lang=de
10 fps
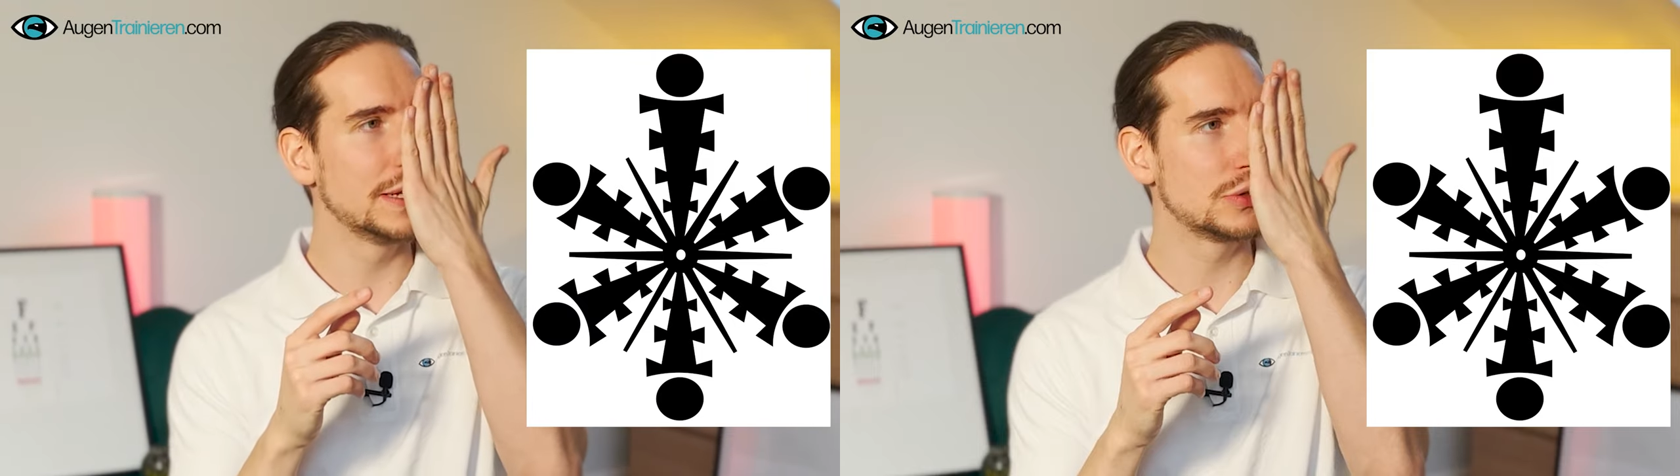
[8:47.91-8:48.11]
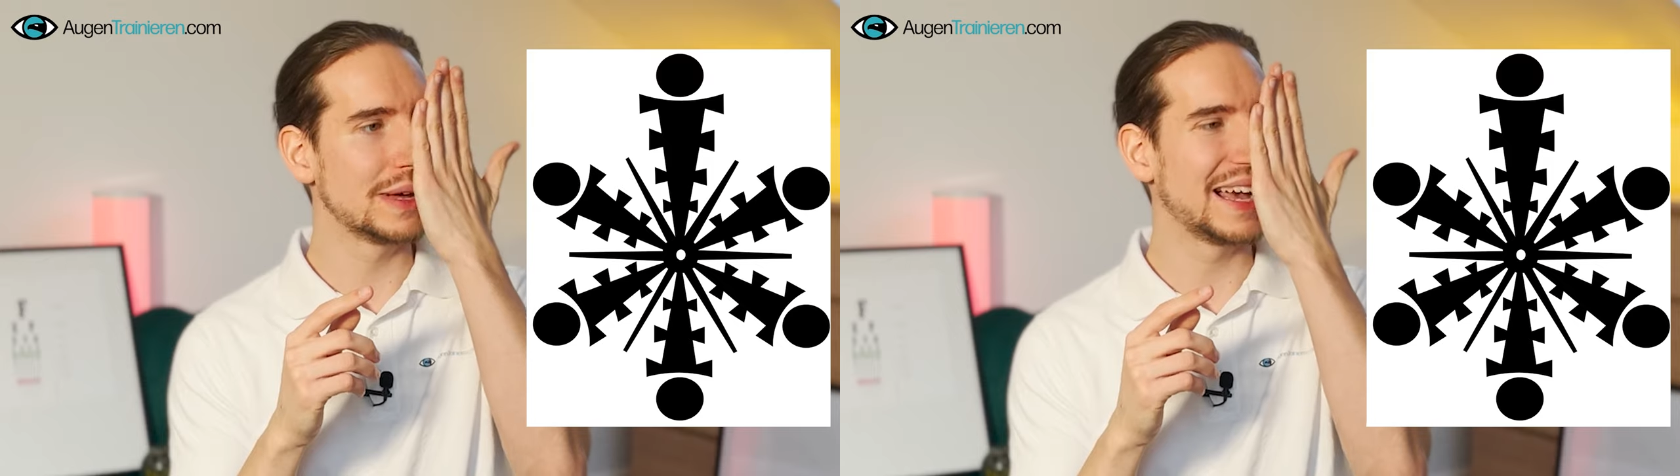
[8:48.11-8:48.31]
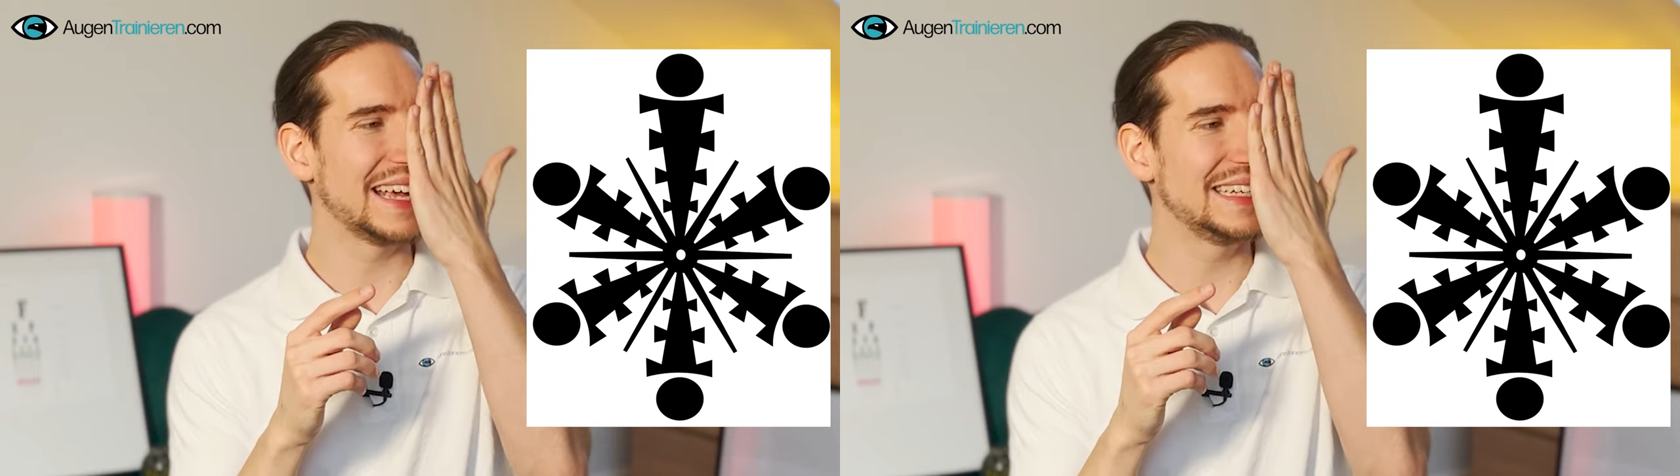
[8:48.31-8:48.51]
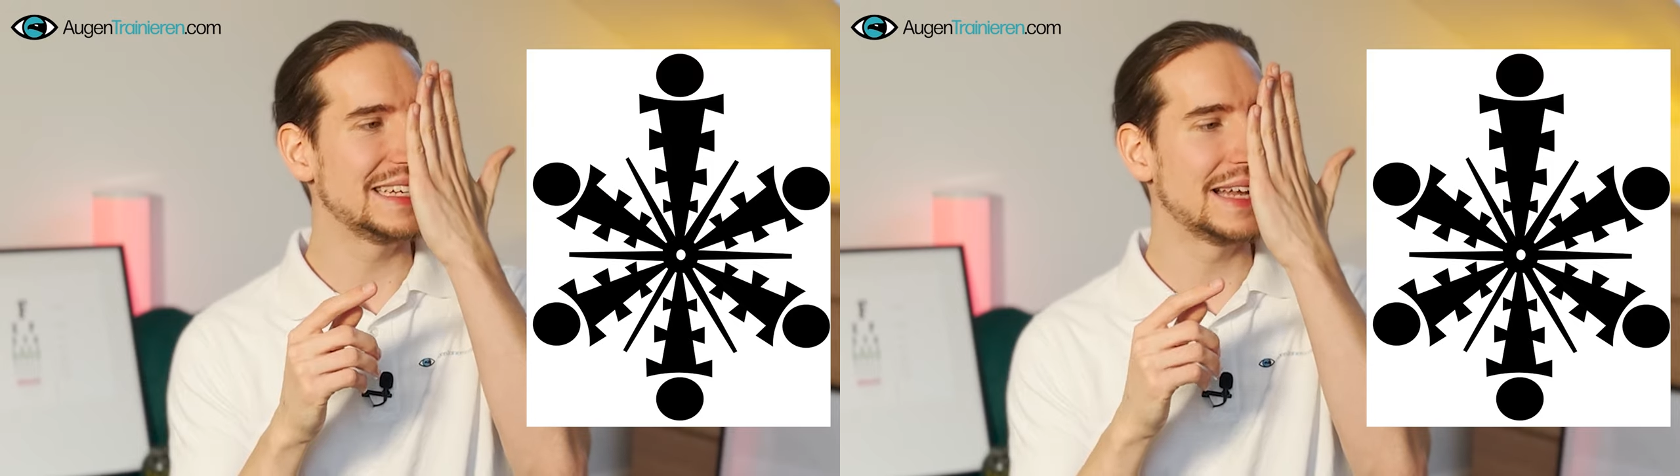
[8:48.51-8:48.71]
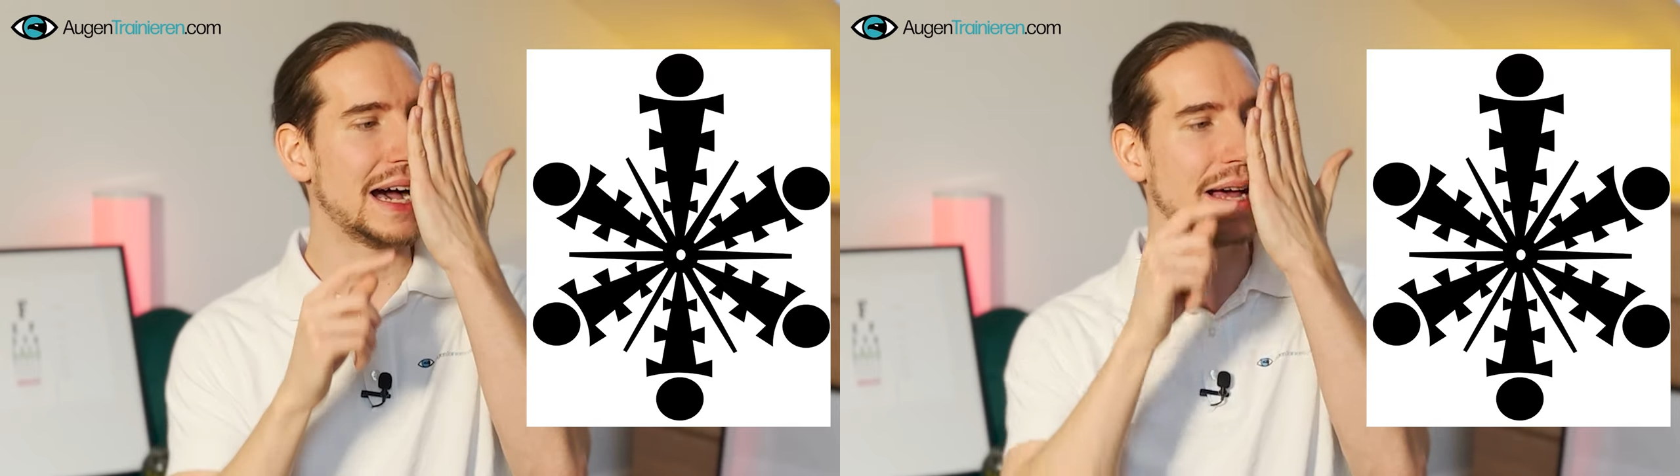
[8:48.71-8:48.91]
so richtig
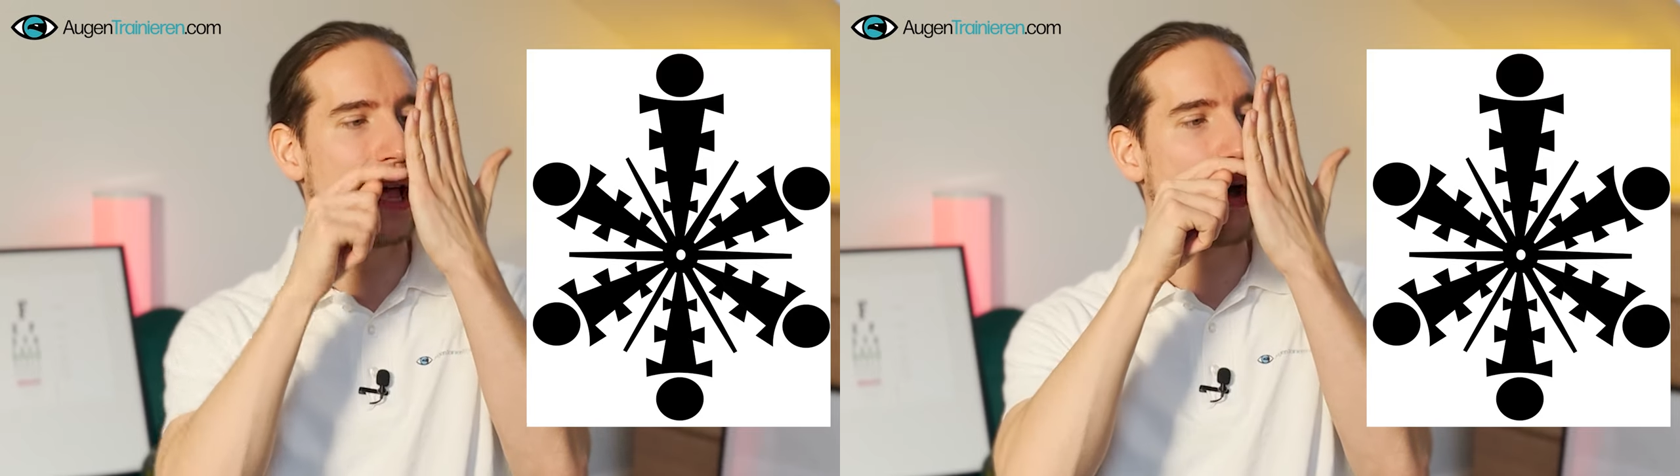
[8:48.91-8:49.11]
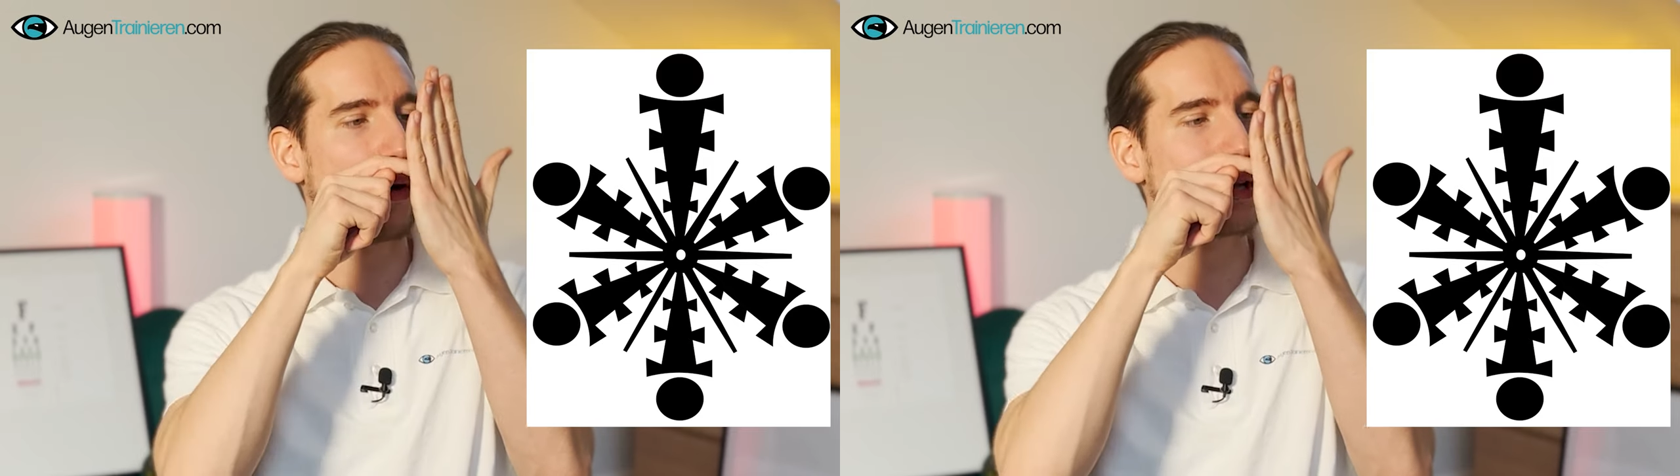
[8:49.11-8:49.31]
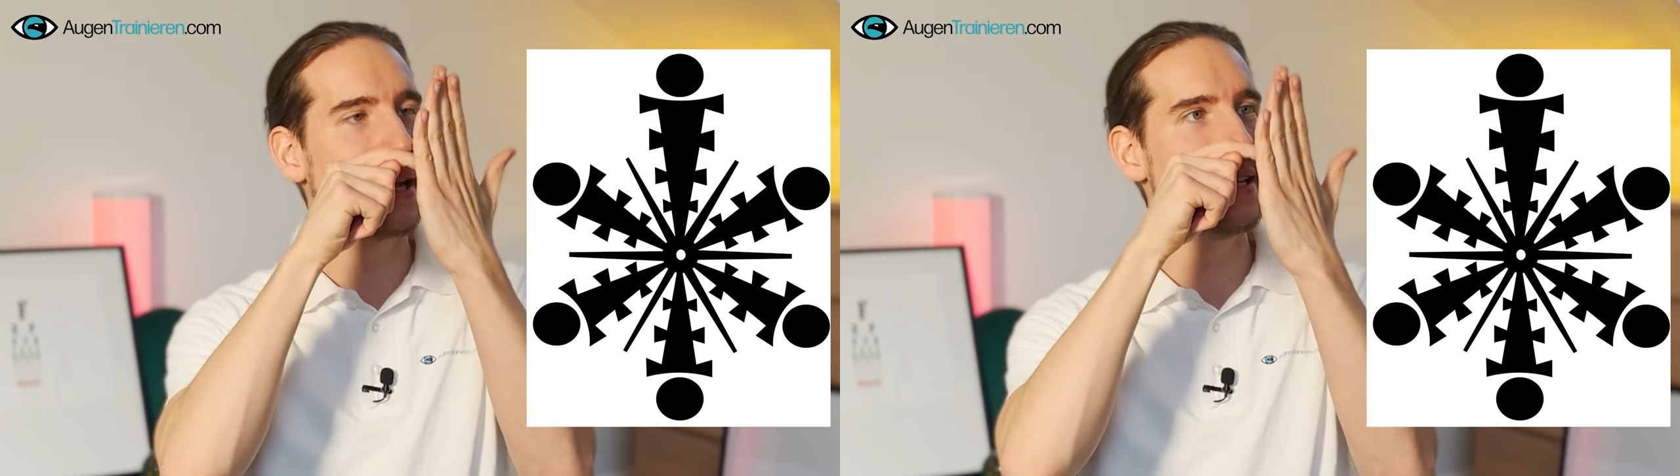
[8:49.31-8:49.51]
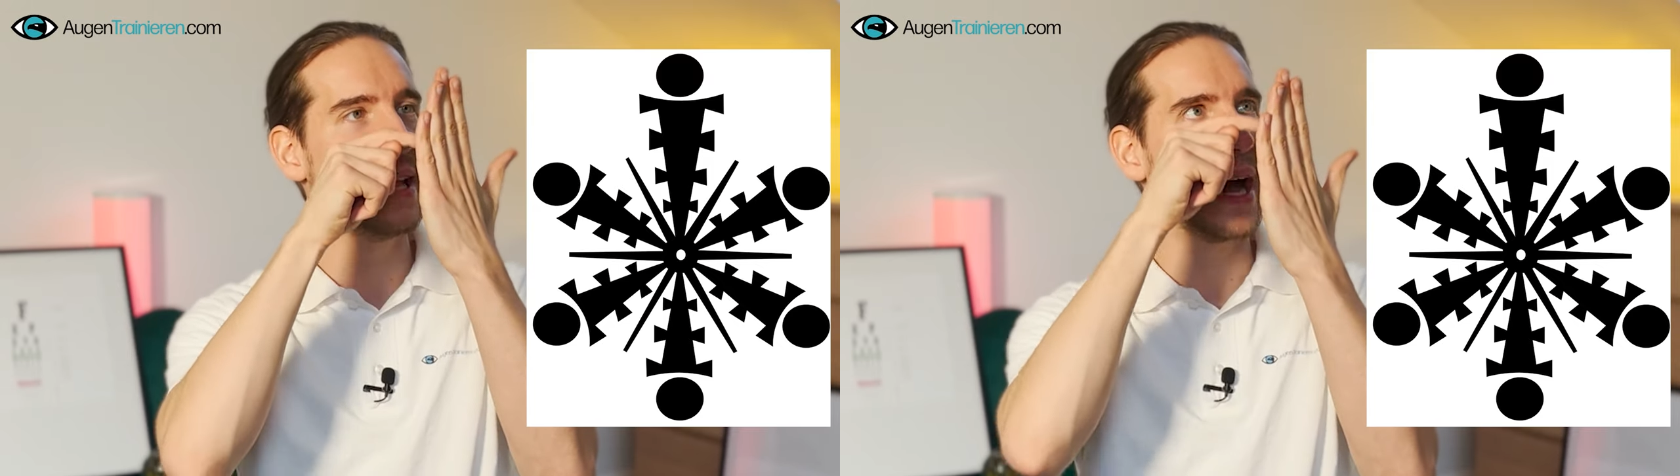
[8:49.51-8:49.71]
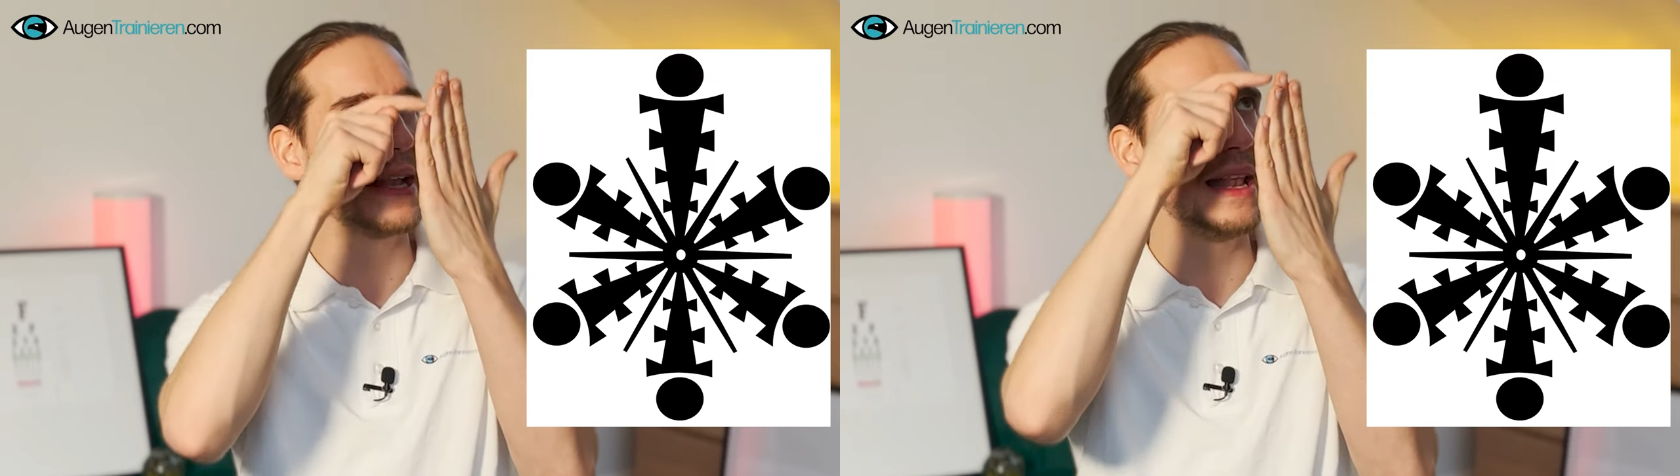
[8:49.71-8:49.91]
nah und gehen
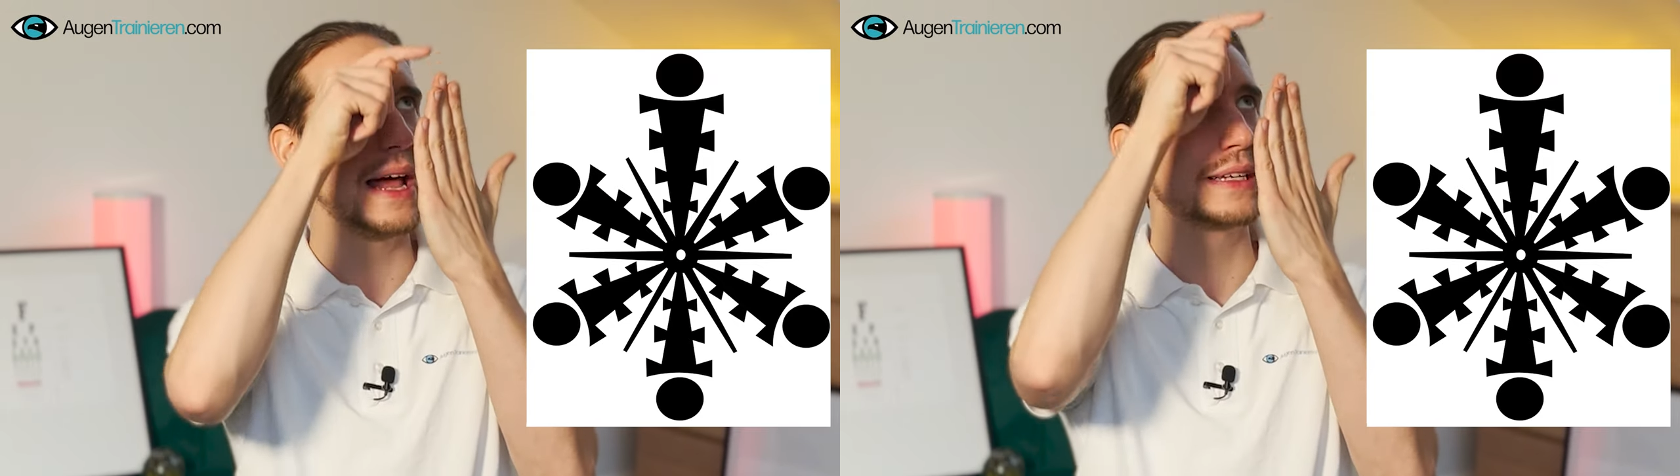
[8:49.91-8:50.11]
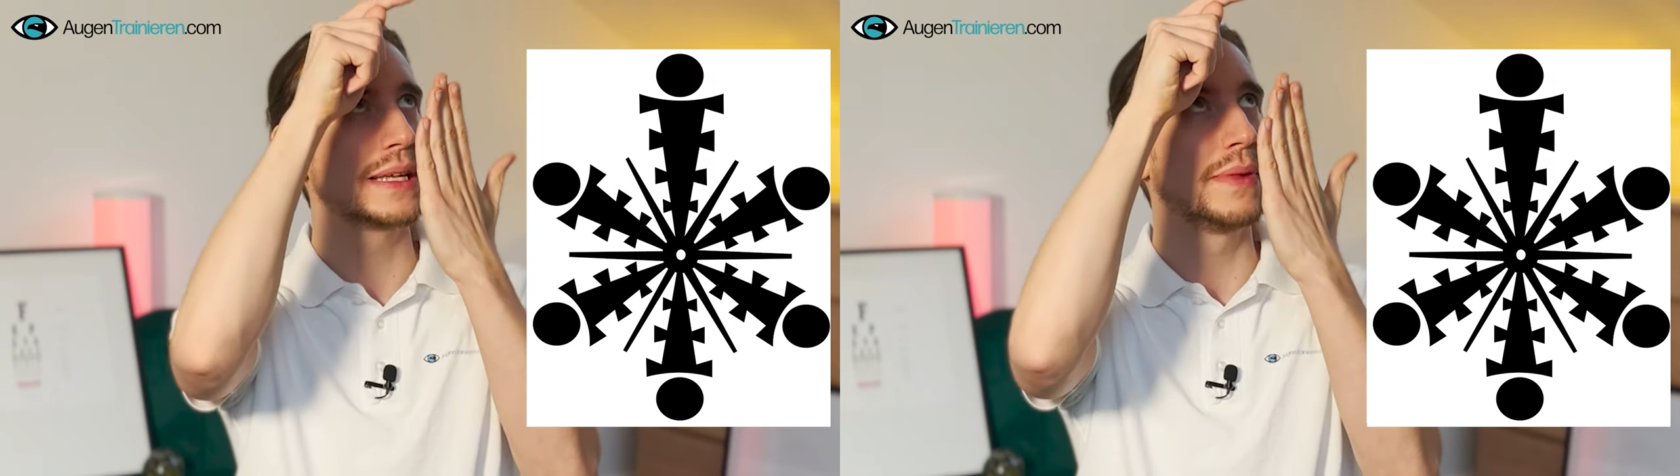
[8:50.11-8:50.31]
dann langsam